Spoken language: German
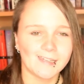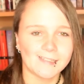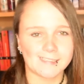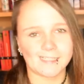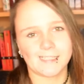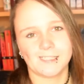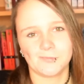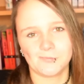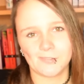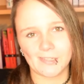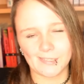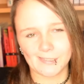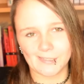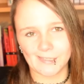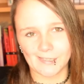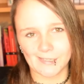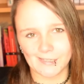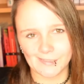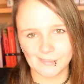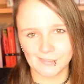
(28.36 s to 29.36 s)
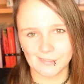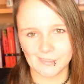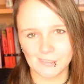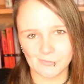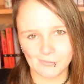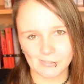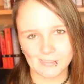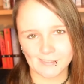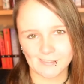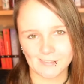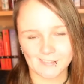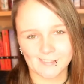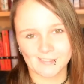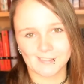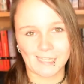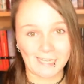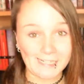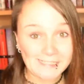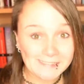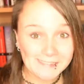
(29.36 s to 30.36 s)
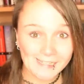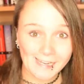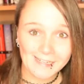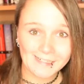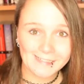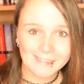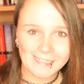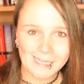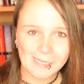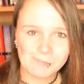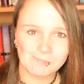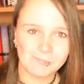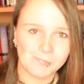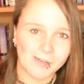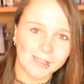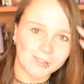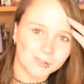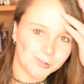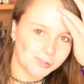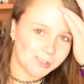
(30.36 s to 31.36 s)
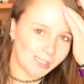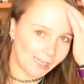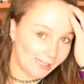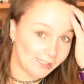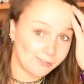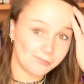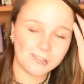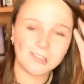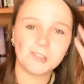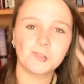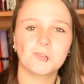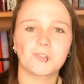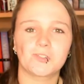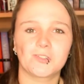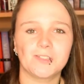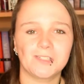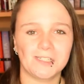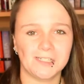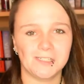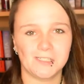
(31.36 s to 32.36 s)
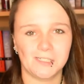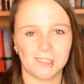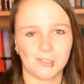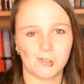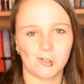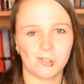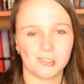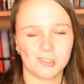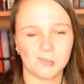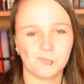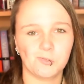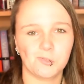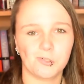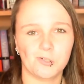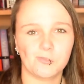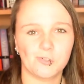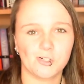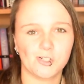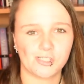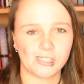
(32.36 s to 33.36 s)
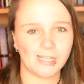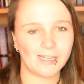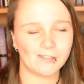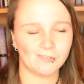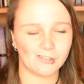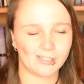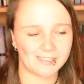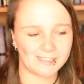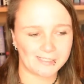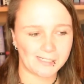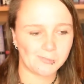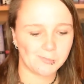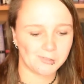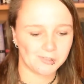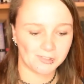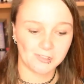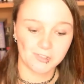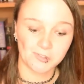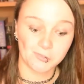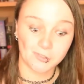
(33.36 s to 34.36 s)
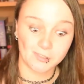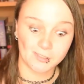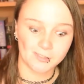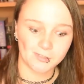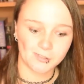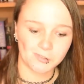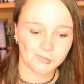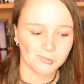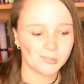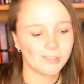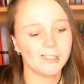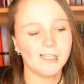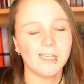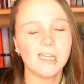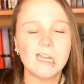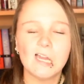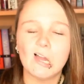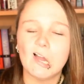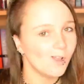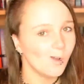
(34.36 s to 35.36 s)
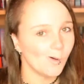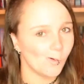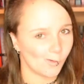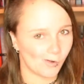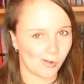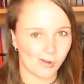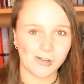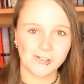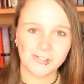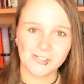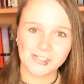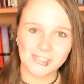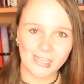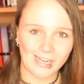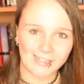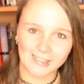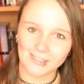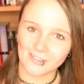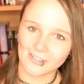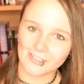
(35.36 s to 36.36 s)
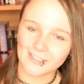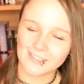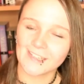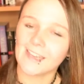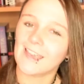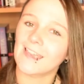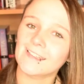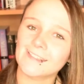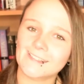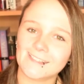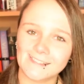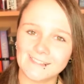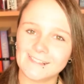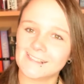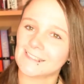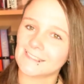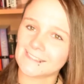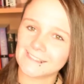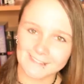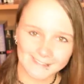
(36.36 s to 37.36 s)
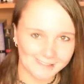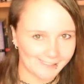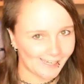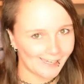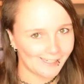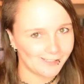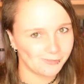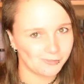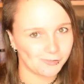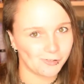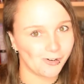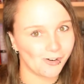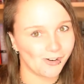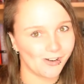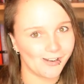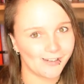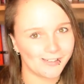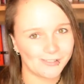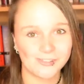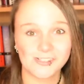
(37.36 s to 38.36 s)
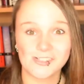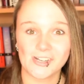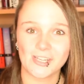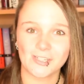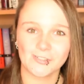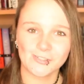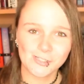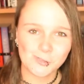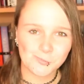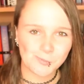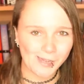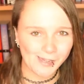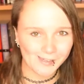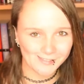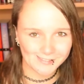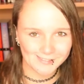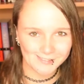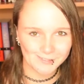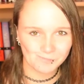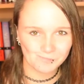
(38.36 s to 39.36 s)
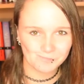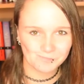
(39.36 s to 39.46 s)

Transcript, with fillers: Deswegen wird es drei Teile geben, also drei Videos, in denen ich euch die Bücher vorstelle, weil ich glaube, sonst wird das zu viel. Und heute stelle ich euch die ersten 16 Reihen vor. Ich wünsche euch viel Spaß!